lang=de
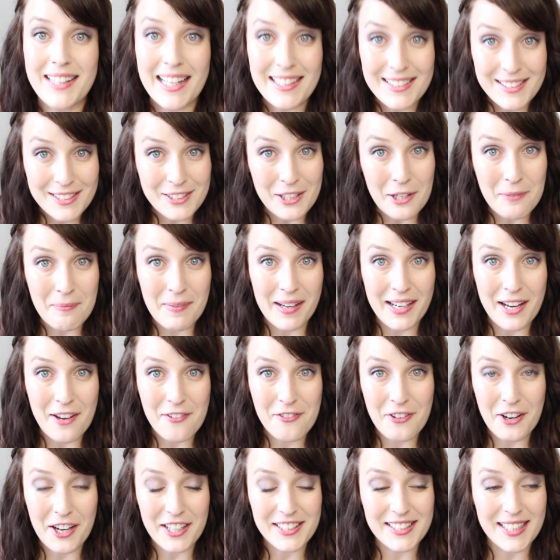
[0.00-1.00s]
Das ist doch mal ein
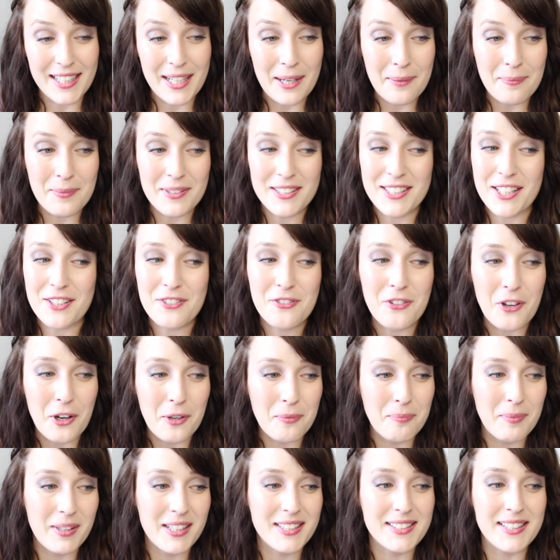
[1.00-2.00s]
Erfolgserlebnis, das
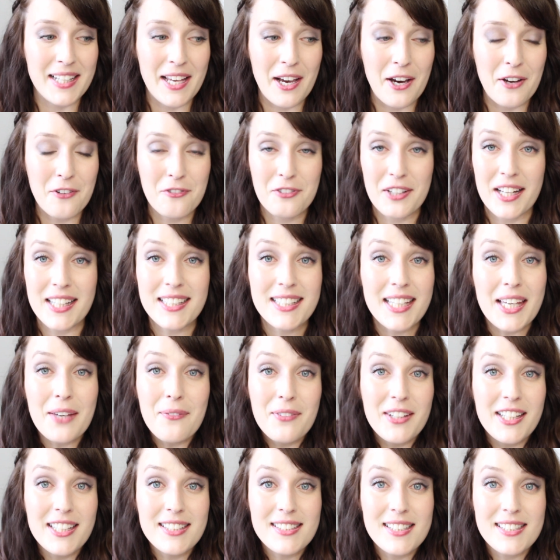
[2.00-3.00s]
freut mich sehr. Und vielleicht
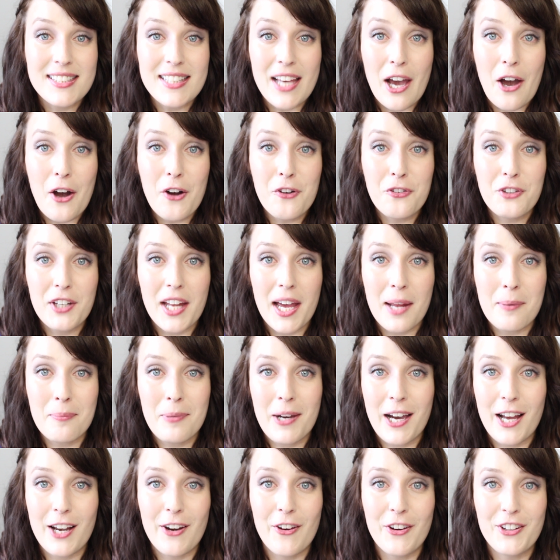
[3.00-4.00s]
kriegen wir dieses Jahr auch wieder ein
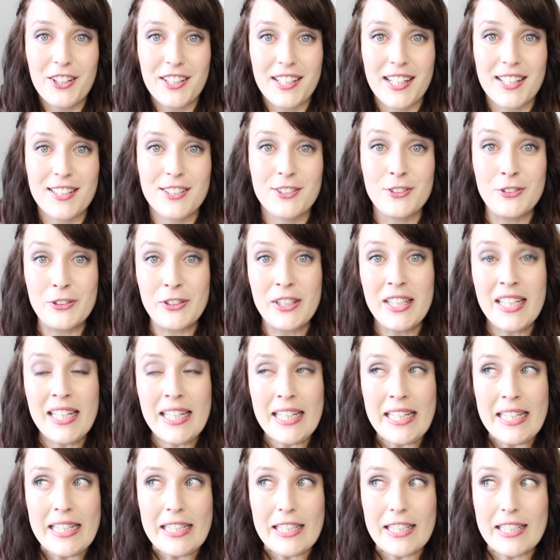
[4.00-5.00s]
paar Leute dazu,
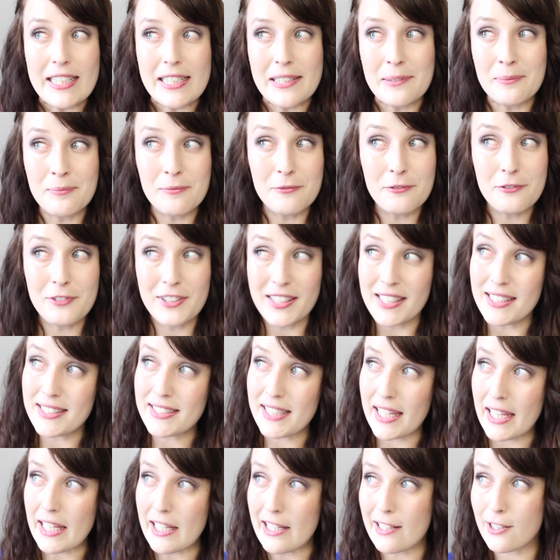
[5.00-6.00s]
ähm, viel
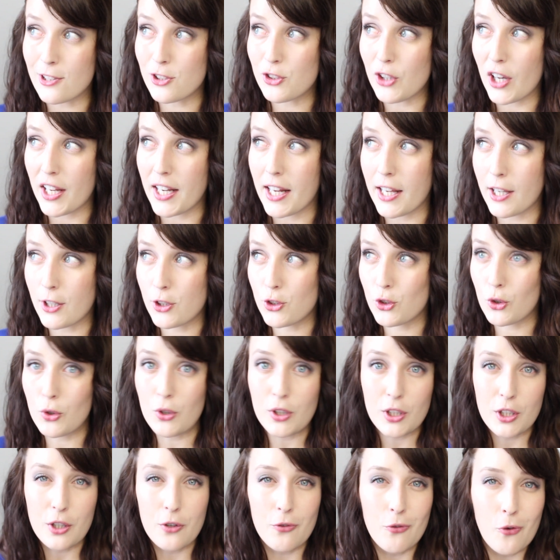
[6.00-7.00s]
Trinken zu einer
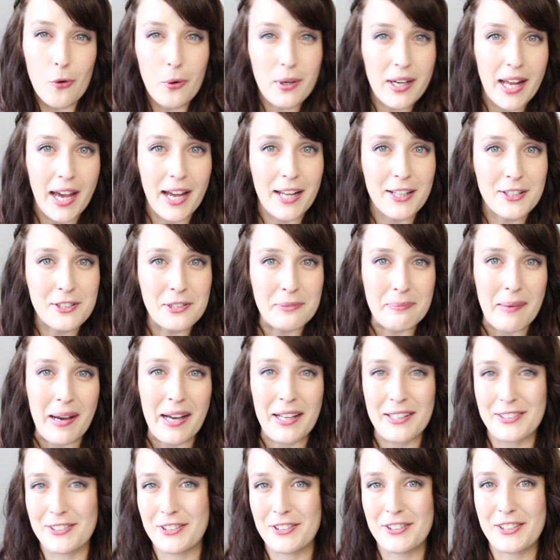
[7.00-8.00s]
gesunden Gewohnheit zu
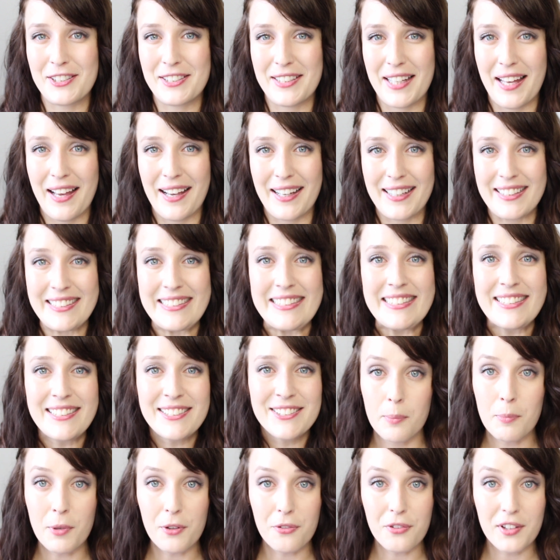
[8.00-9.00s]
machen sozusagen.
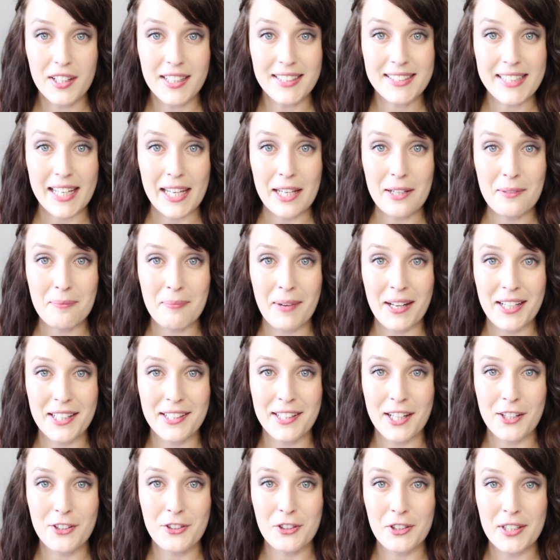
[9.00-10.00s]
Mit viel Trinken meine
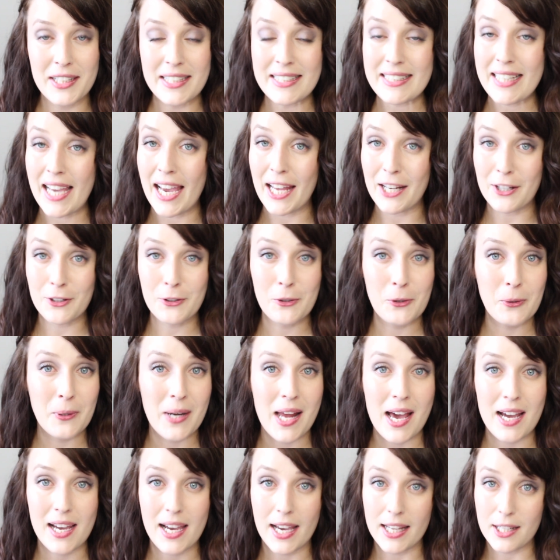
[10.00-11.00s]
ich natürlich keine
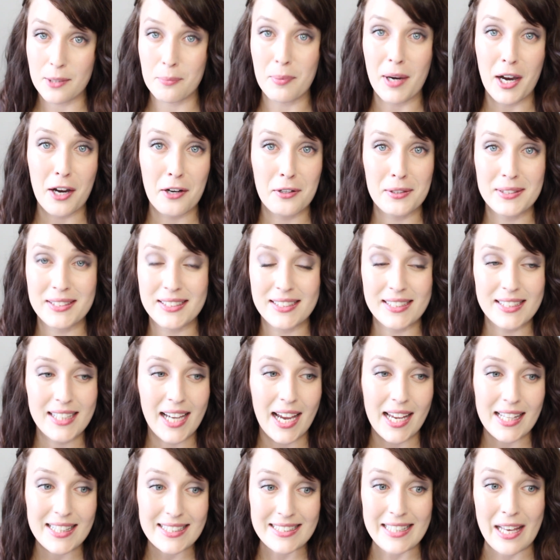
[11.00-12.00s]
Cola, keine Brause,
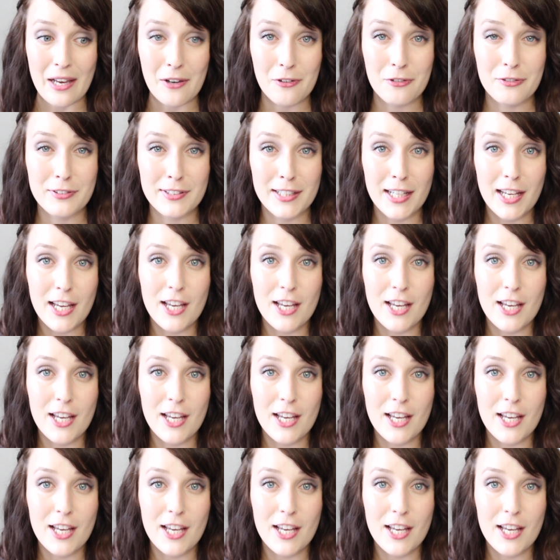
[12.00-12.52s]
kein Saft,